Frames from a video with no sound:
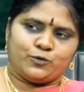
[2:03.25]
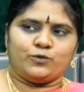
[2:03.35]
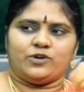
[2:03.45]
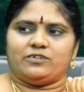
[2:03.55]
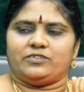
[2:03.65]
అప్పుడు
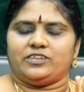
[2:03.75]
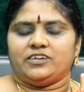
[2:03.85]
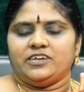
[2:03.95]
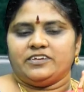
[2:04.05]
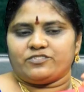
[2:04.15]
కూడా ఉంది
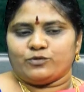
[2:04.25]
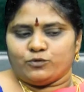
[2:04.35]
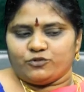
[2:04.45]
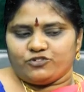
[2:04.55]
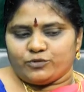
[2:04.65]
సో
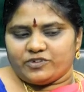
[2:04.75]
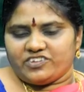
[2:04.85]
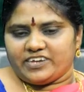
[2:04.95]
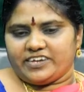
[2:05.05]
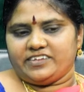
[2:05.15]
ఓషో
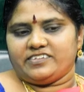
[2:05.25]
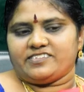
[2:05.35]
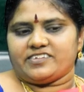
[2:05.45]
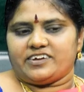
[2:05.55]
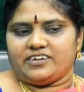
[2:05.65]
వచ్చాక ఏం
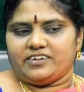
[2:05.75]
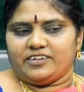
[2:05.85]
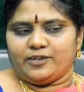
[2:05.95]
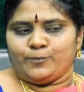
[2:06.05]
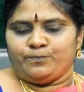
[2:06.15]

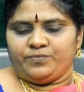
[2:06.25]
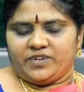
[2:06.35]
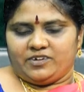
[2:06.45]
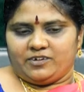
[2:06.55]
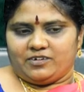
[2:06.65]
చేశాడంటే
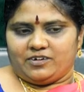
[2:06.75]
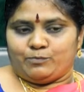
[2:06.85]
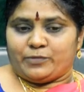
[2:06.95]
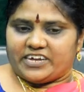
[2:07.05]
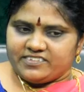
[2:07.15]

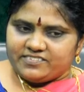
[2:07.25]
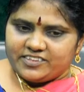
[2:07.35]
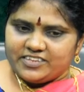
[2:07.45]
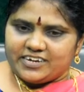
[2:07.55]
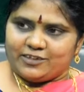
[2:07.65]

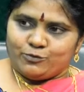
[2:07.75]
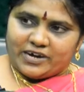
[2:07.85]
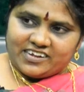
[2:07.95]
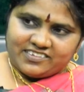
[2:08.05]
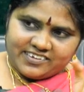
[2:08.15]
పరిస్థితి కాదు
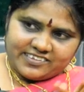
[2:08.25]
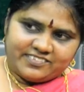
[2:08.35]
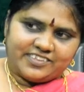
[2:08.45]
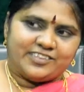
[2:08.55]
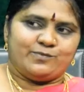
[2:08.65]
మానసిక
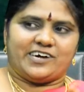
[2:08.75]
స్థితి